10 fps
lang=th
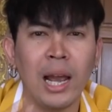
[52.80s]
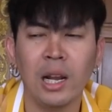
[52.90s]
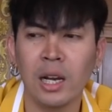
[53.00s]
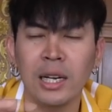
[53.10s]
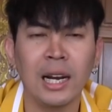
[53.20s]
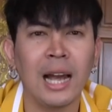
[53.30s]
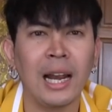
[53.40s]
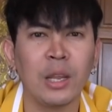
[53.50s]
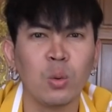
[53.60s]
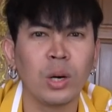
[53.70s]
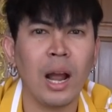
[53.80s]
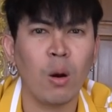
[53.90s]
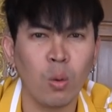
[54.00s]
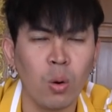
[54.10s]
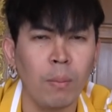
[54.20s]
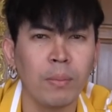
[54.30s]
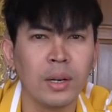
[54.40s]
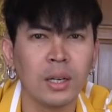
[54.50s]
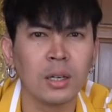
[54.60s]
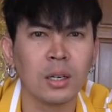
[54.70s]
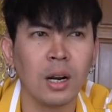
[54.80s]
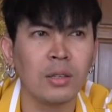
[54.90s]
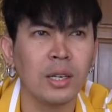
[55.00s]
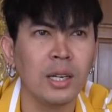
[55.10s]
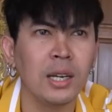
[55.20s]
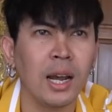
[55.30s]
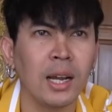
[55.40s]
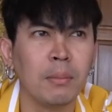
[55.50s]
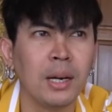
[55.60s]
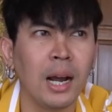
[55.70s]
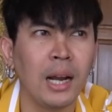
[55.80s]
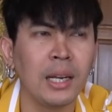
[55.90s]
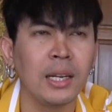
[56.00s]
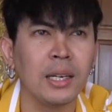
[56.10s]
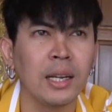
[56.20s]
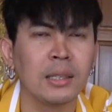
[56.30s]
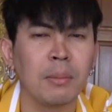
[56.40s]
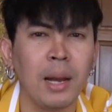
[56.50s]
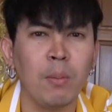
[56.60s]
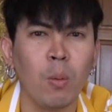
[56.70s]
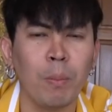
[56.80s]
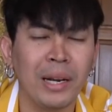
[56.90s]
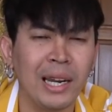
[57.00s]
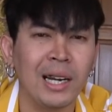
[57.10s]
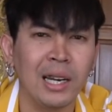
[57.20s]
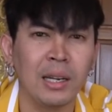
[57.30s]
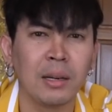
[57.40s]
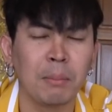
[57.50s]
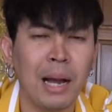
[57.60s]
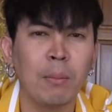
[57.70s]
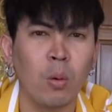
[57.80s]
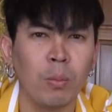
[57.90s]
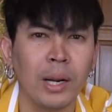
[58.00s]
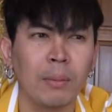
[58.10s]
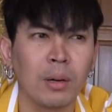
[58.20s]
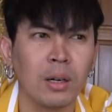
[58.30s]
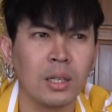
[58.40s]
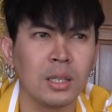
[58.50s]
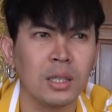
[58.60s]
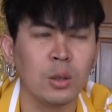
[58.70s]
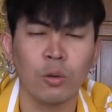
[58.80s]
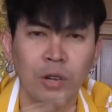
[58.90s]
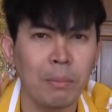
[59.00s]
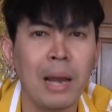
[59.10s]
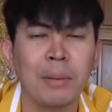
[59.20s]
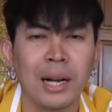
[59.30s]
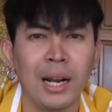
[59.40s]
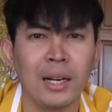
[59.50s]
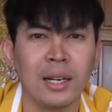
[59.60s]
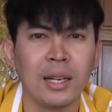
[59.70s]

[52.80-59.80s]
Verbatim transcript: ยายแล้วก็เลี้ยงหลานอายุ9 ขวบแล้วทีนี้เนี่ยเมื่ออดีตเนี่ยสมัยผมเป็นเด็กเลย บ้านผมนะครับก็คือโดนไฟไหม้เหมือนกัน